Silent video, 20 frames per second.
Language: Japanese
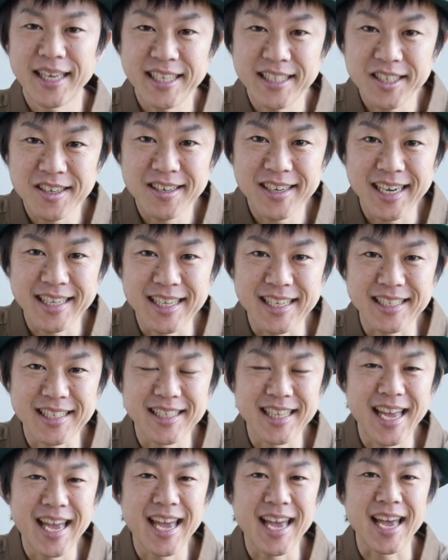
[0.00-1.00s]
以上がで
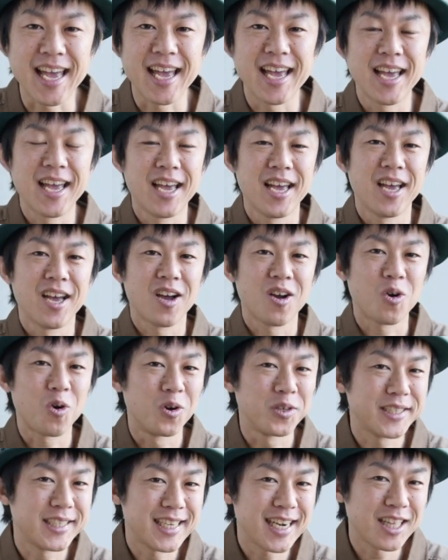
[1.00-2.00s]
すね、
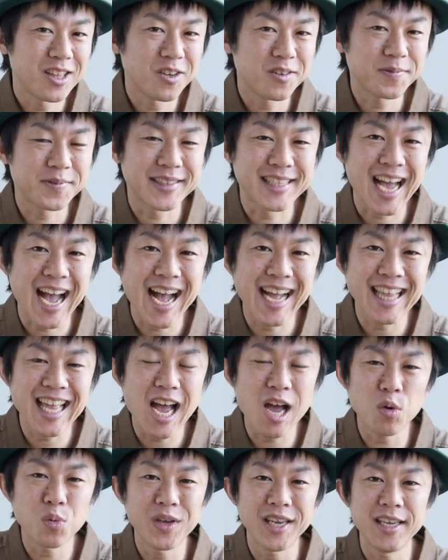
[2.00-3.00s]
こちらの
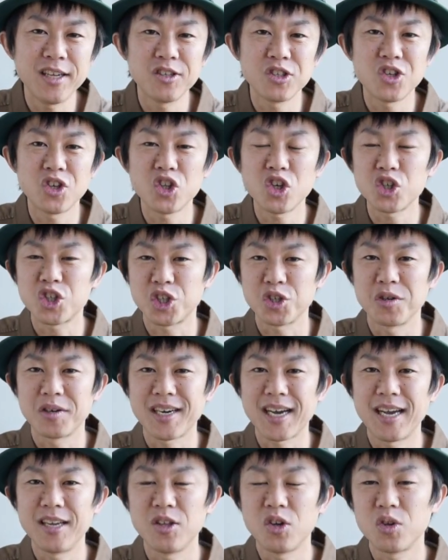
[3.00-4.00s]
ダナフィールドの紹
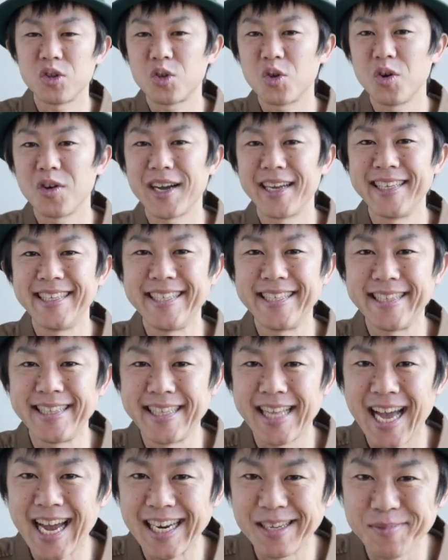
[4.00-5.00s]
介の動画
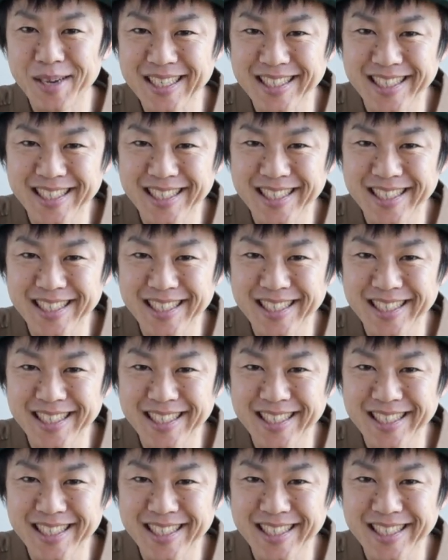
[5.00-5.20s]
になりま